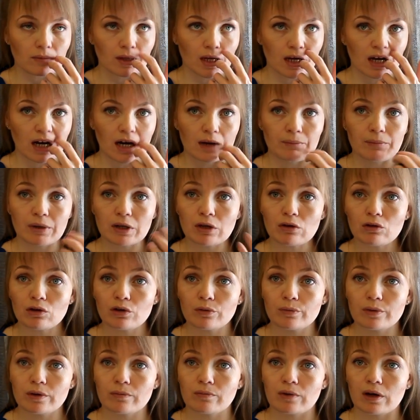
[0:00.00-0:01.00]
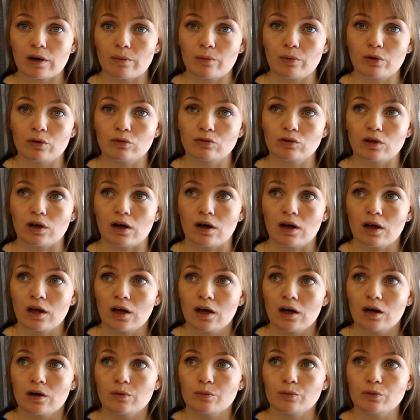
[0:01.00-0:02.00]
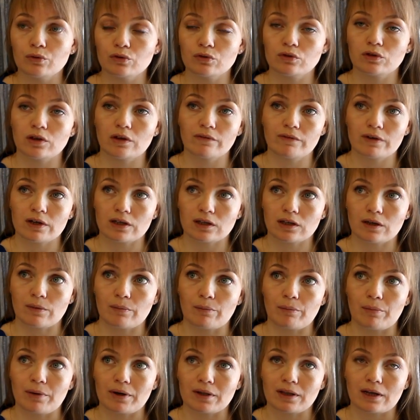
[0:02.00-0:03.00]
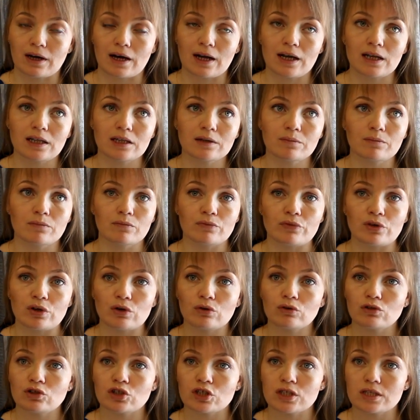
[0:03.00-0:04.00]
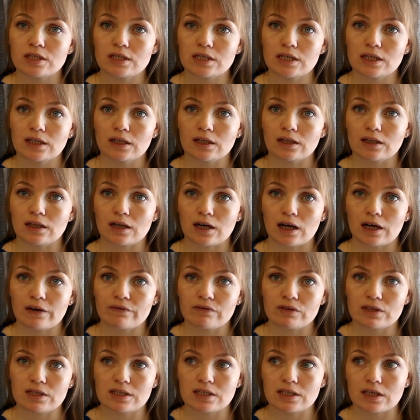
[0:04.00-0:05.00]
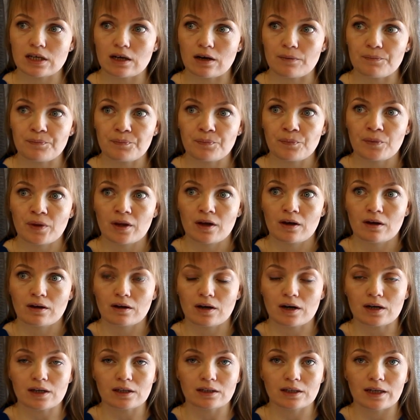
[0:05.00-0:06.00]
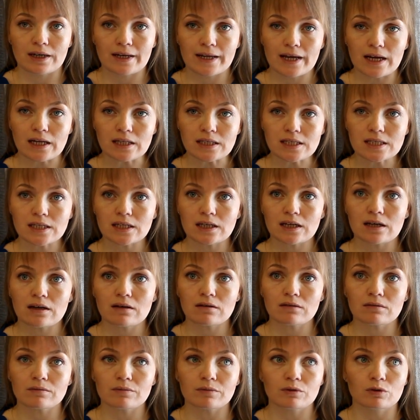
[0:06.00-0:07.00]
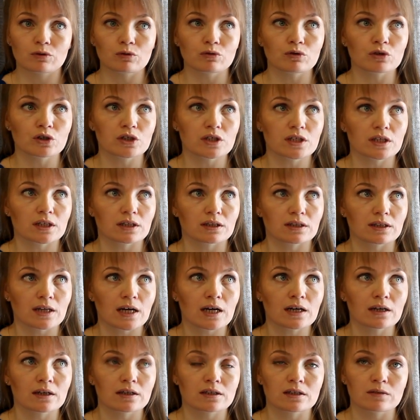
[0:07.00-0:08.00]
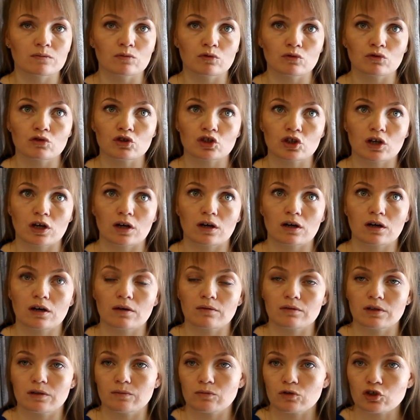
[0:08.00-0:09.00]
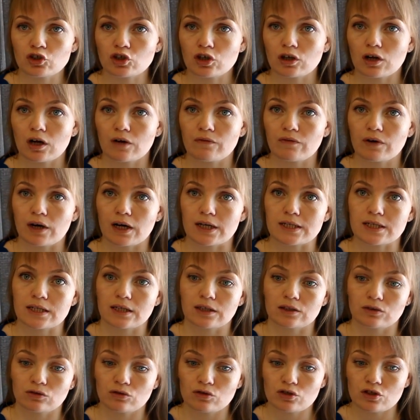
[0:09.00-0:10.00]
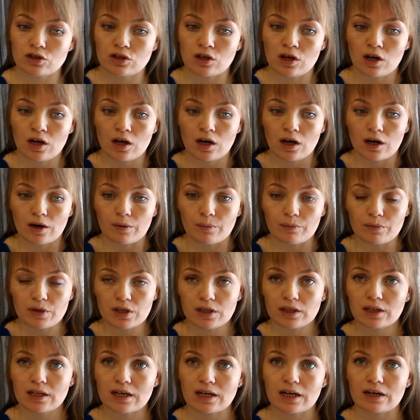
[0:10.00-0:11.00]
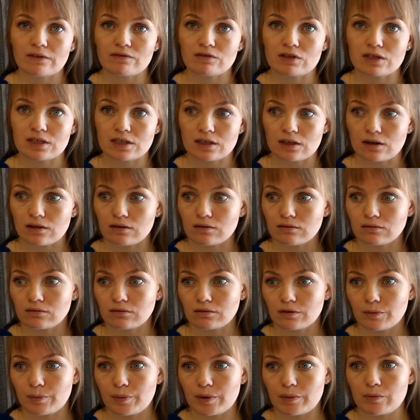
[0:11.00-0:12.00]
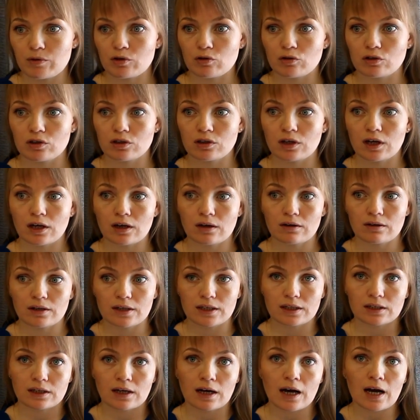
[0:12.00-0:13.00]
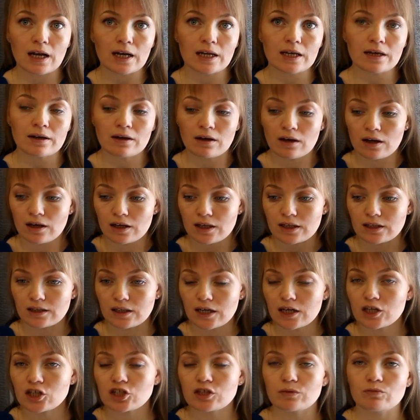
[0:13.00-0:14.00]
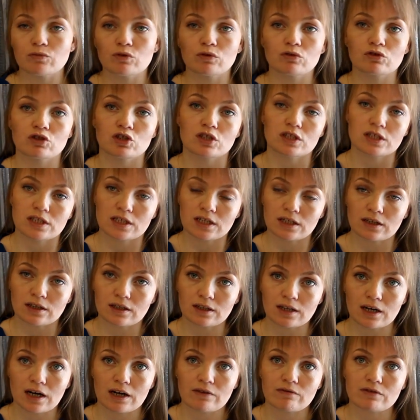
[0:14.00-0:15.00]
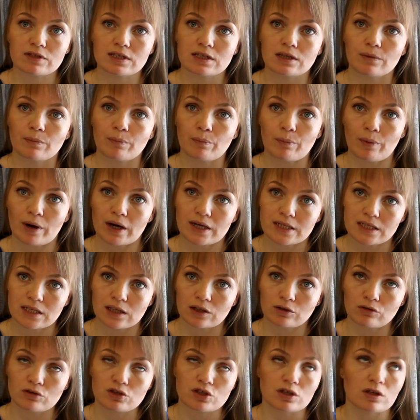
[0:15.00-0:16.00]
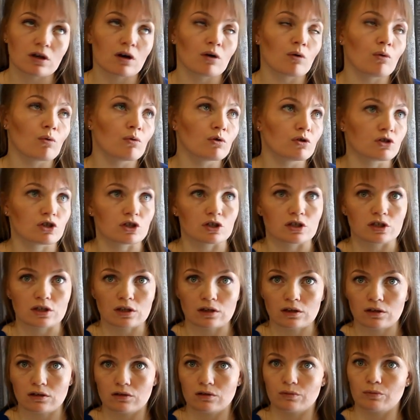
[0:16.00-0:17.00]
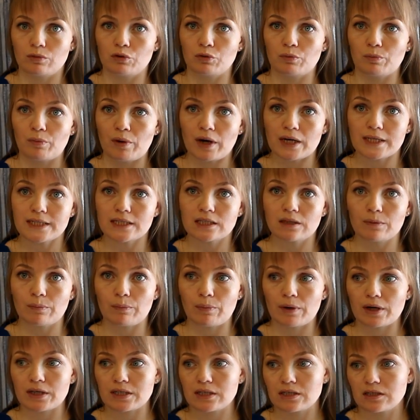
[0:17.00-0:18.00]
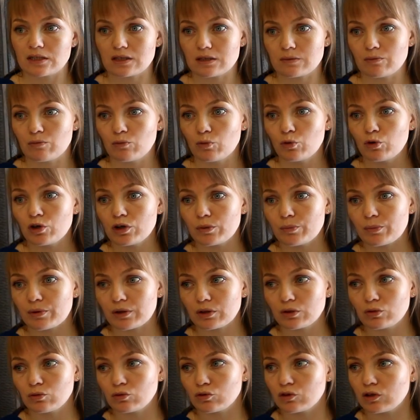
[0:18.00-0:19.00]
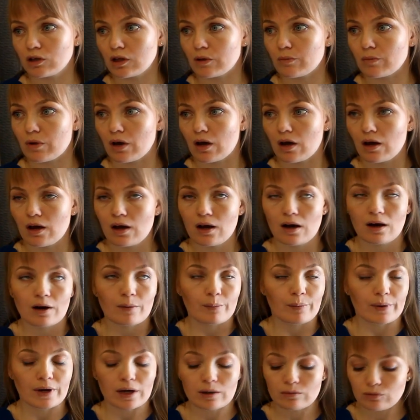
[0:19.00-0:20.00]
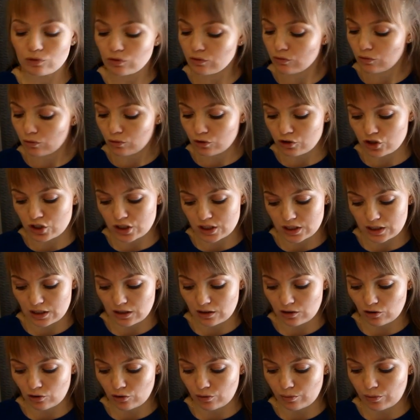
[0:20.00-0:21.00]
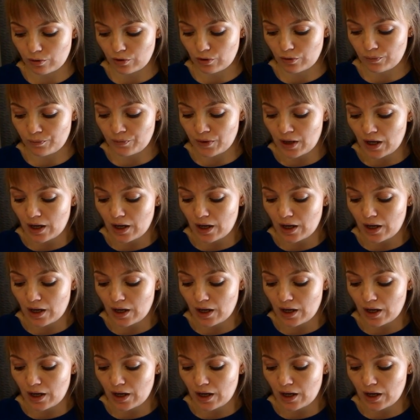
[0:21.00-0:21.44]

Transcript: А, Мое любимое блюдо будет, наверное, банальным. Мне очень сильно нравится как итальянская кухня, так и немножко, немножко кавказская. То есть мне нравится, к примеру, хин, хинкали, и также мне очень сильно нравится паста. То есть я очень сильно люблю пасты, паста с морепродуктами, прям, ну, очень сильно люблю.